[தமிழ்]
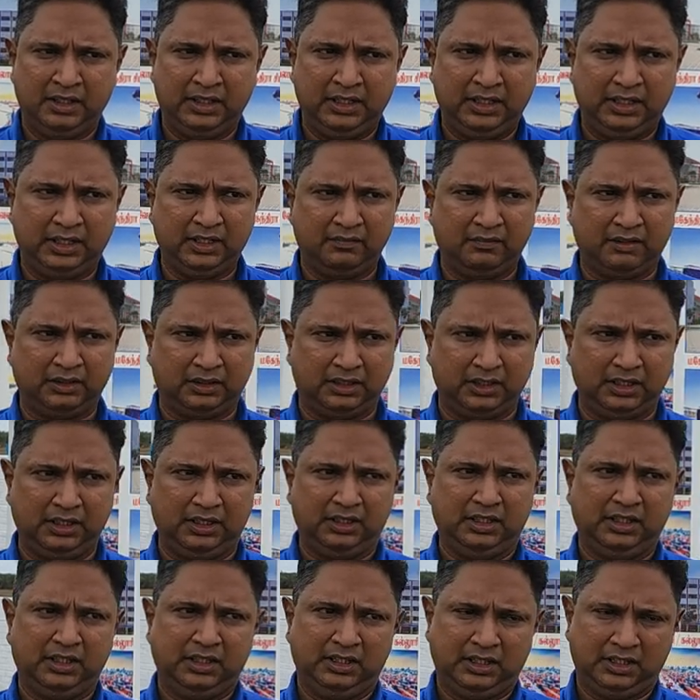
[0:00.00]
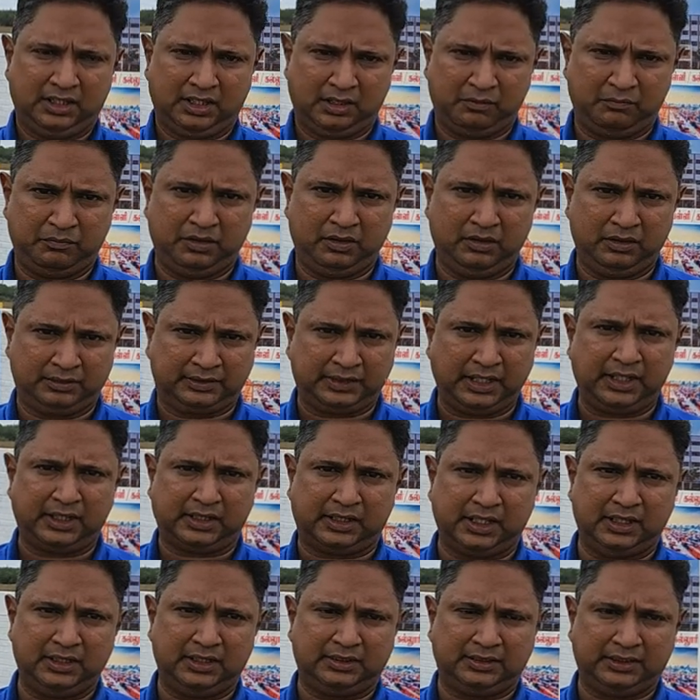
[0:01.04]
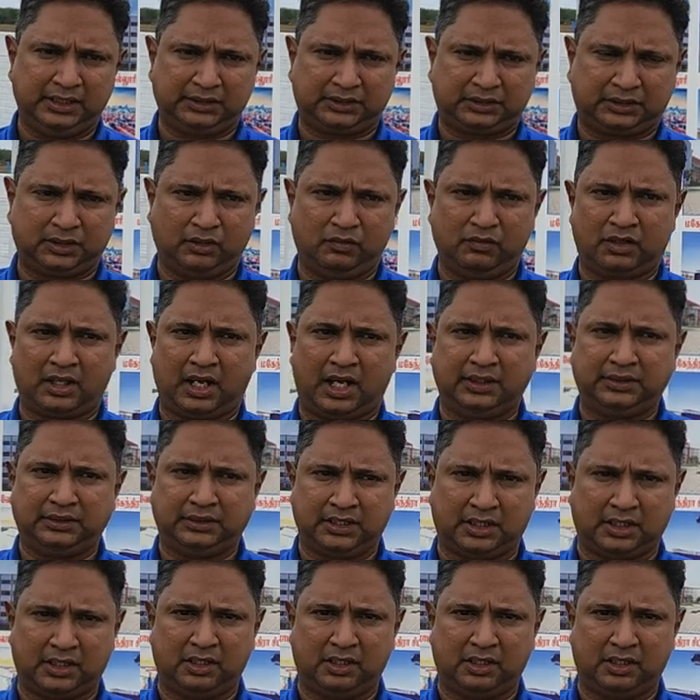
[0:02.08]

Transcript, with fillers: இது வந்து நம்ம சைட்லேருந்து ஜஸ்ட்டு ஒரு அஞ்சு